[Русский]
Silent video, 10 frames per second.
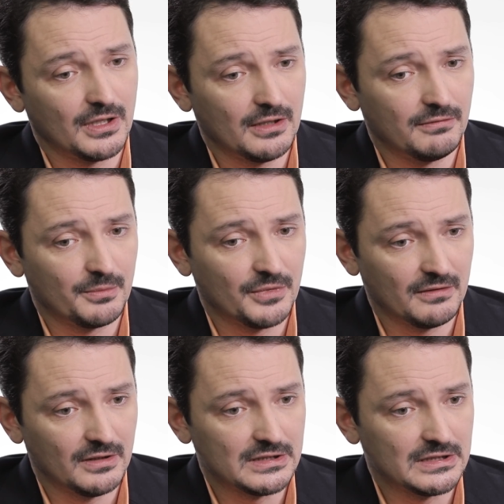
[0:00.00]
как
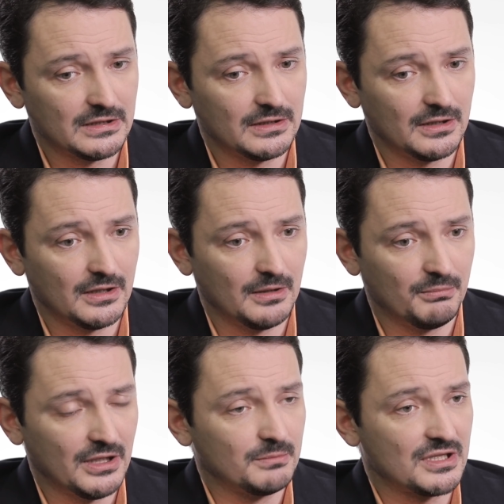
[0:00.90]
формировался
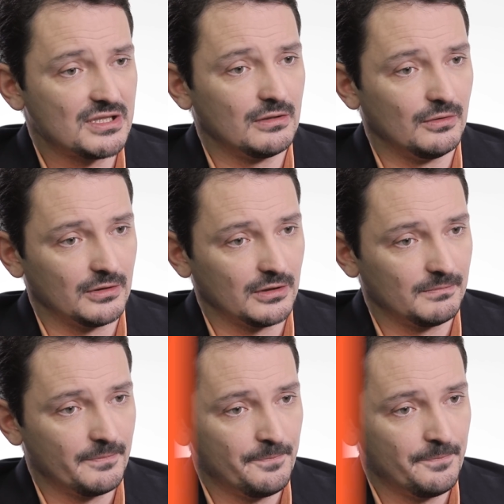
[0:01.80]
план Барселоны —